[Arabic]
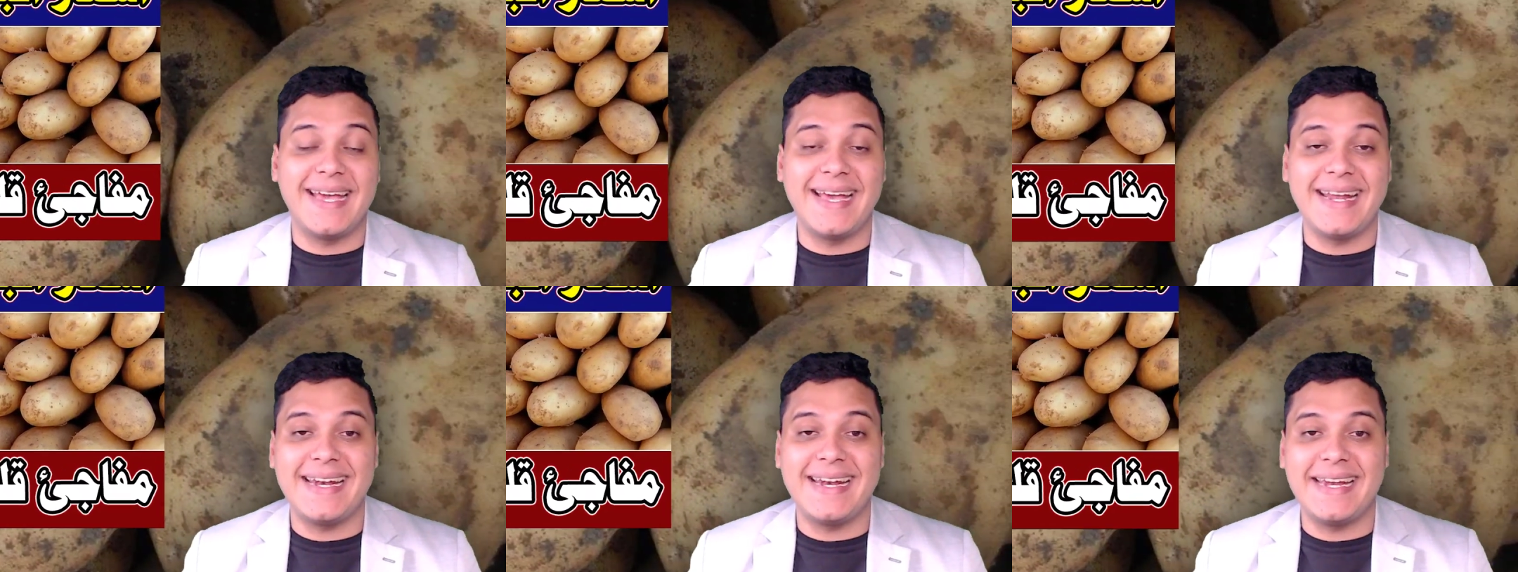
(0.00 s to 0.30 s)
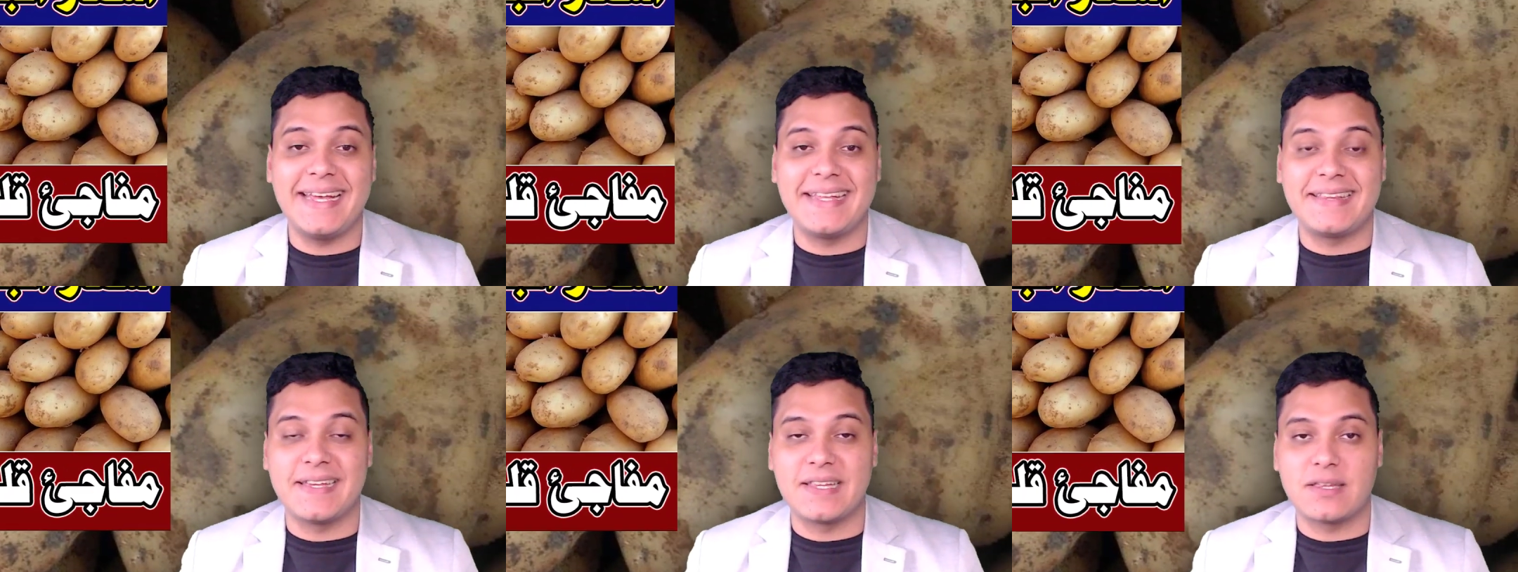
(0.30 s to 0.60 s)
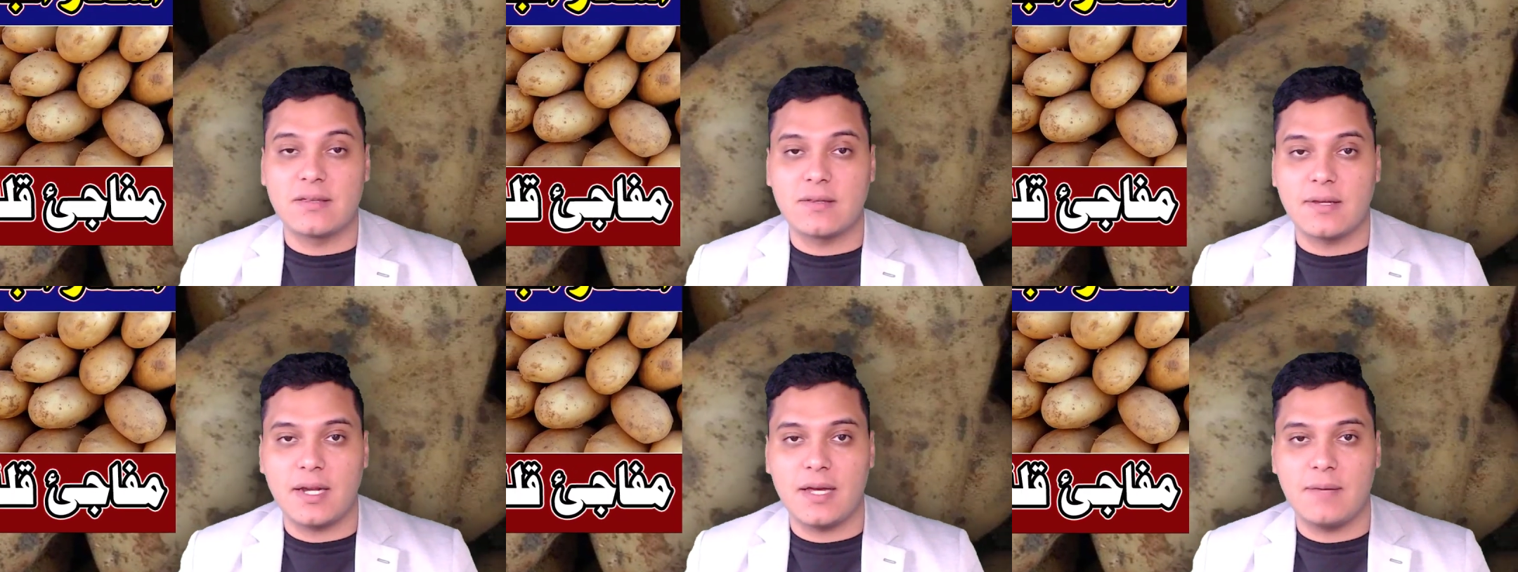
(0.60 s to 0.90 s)
قلة
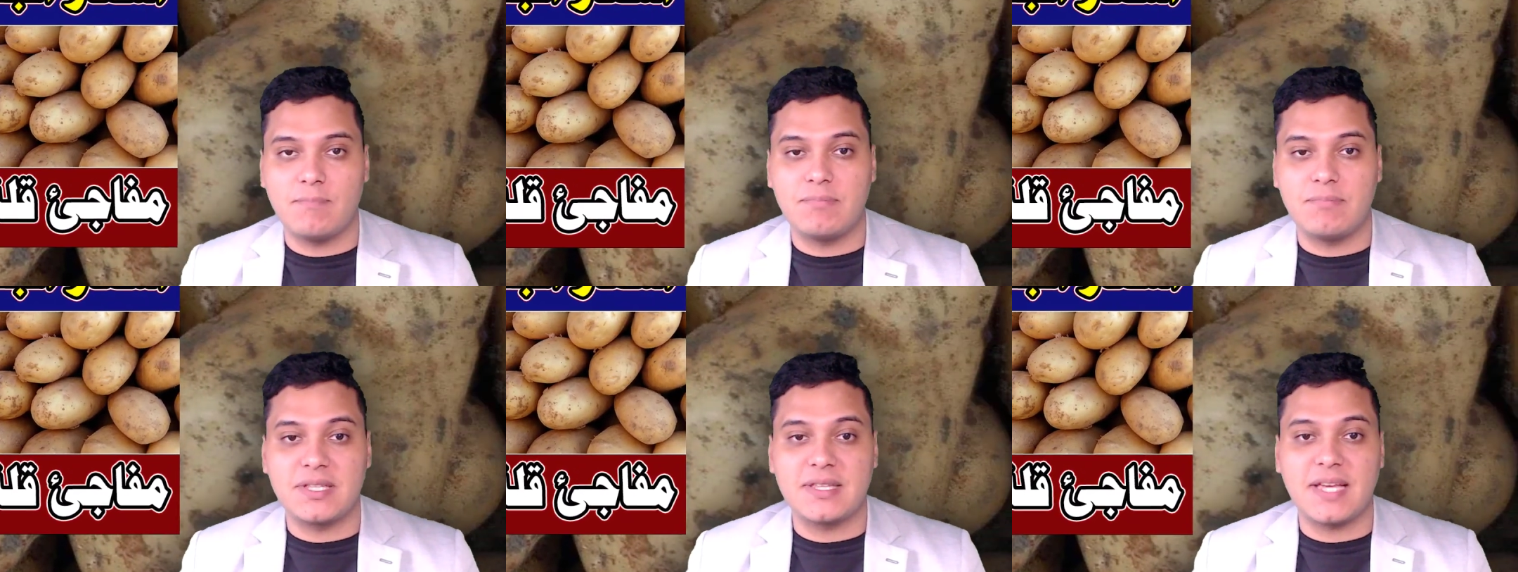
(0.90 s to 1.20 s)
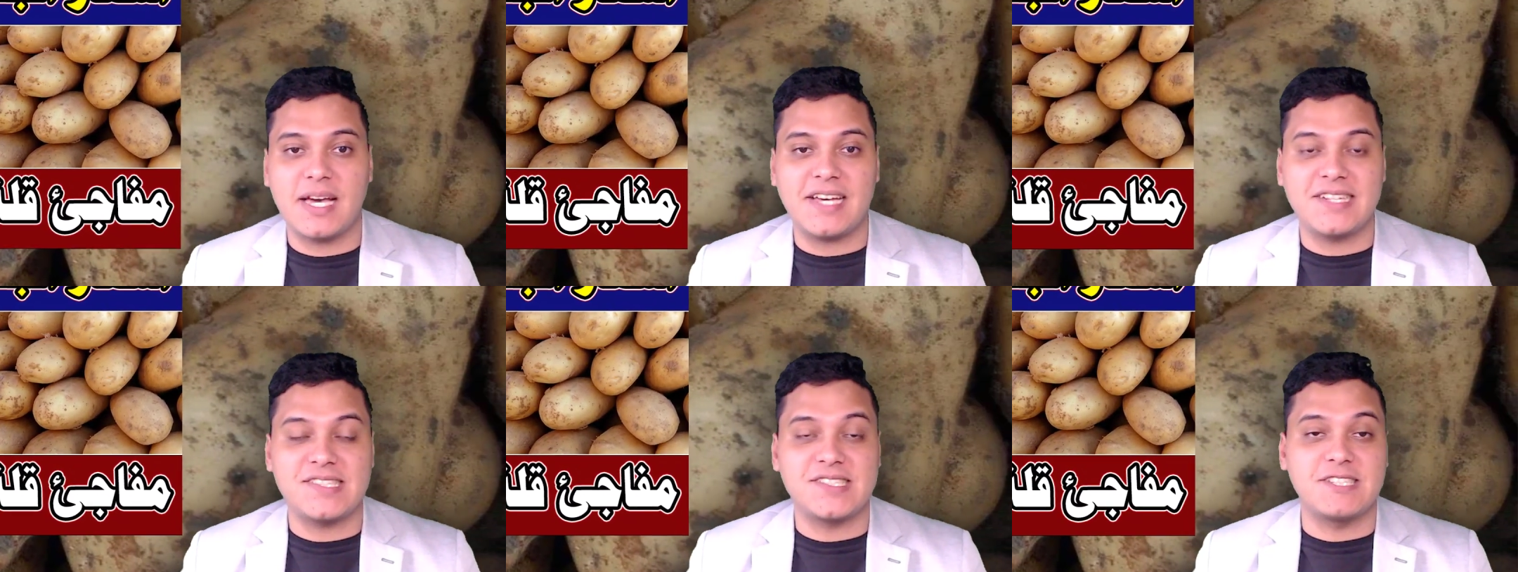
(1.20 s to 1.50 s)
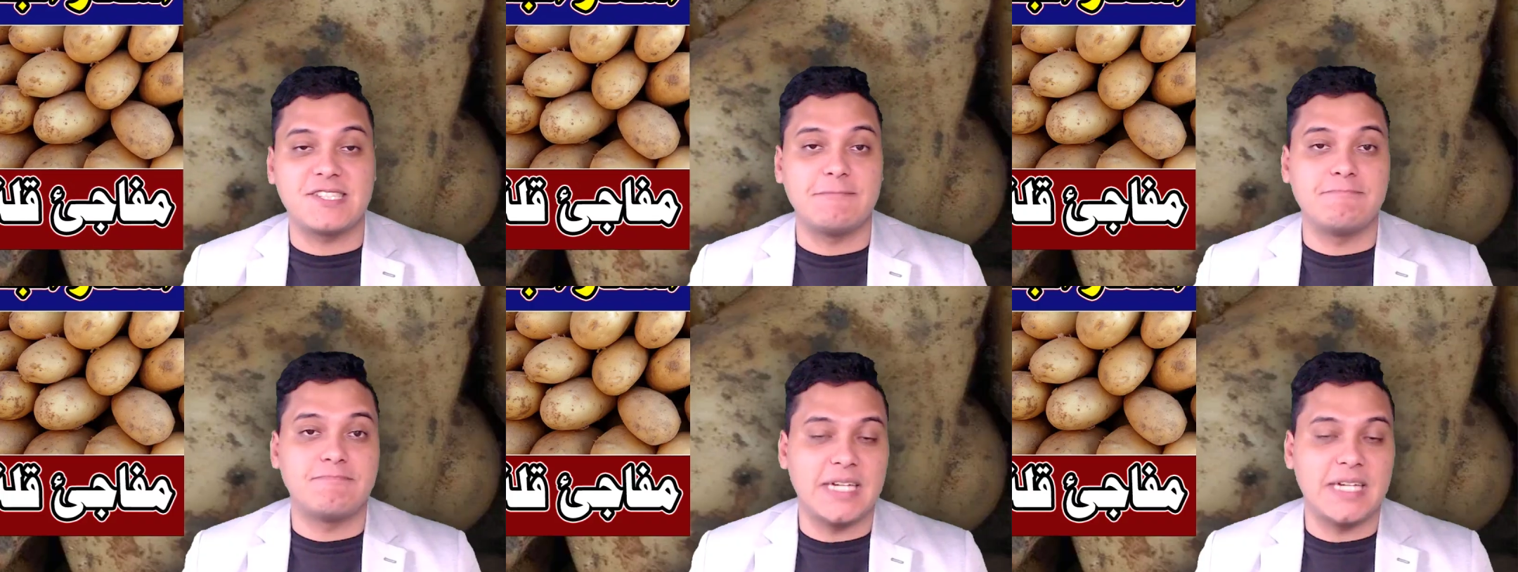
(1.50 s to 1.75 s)
الطلب بتحسم